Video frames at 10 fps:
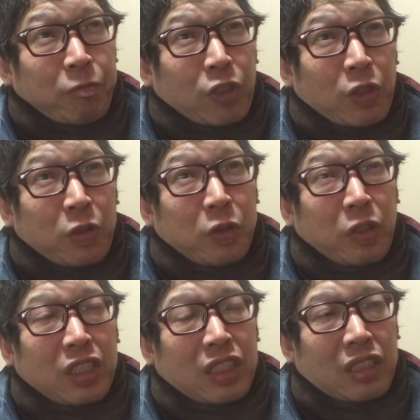本当一
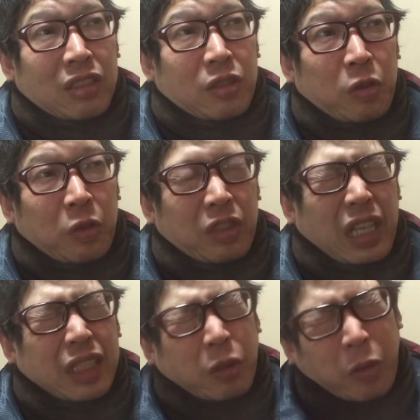瞬こう、
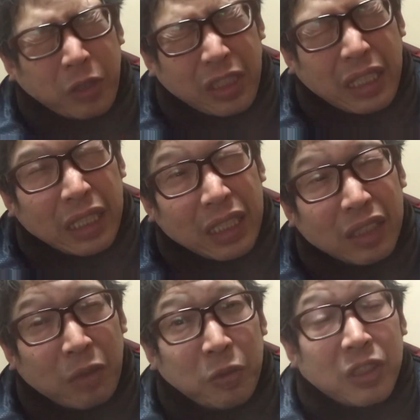あ、遠い、嫌だなっ
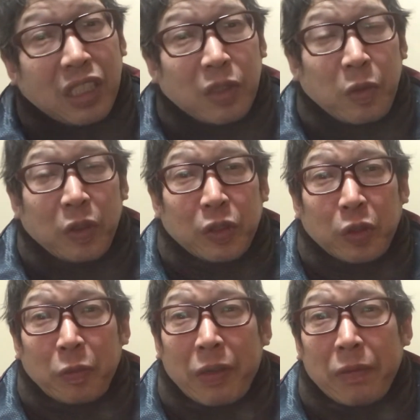て思うんだけど、こう、ちょっ
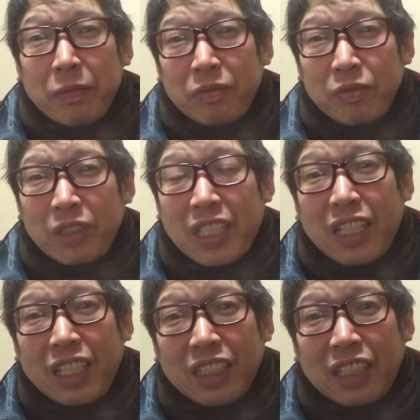とま、切り
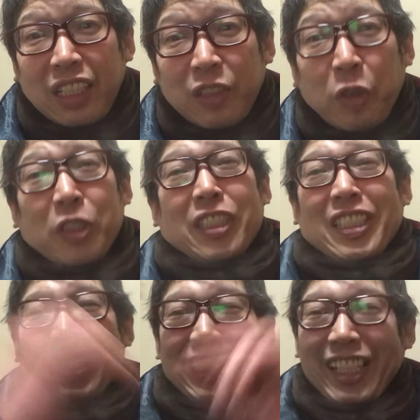替えて、よし、
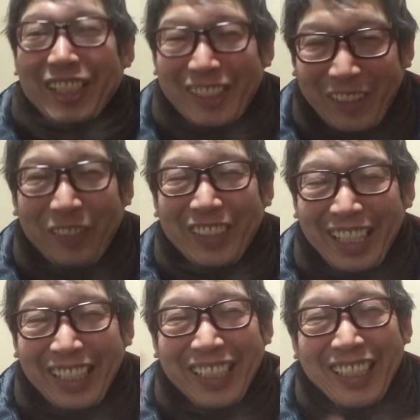やるぞ、みたいな。